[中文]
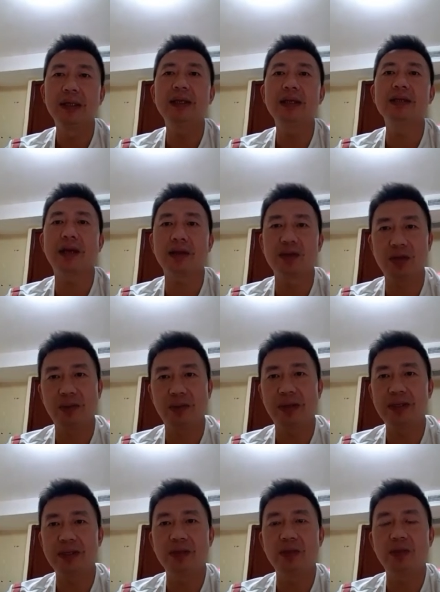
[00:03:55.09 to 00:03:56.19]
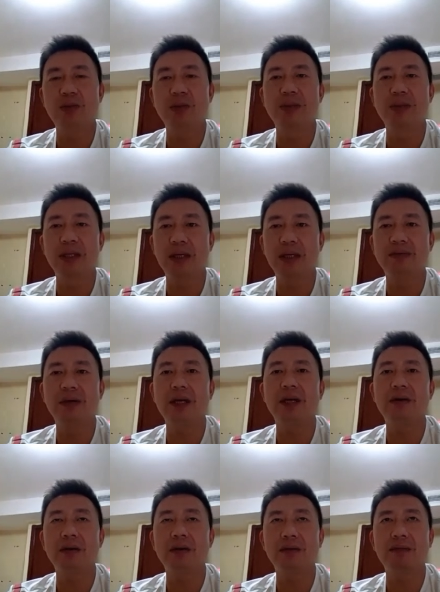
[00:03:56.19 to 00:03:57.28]
那一场球吧，新度比他
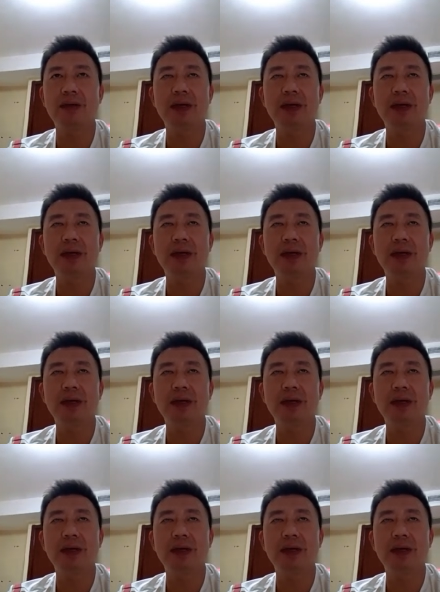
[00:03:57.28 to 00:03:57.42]
发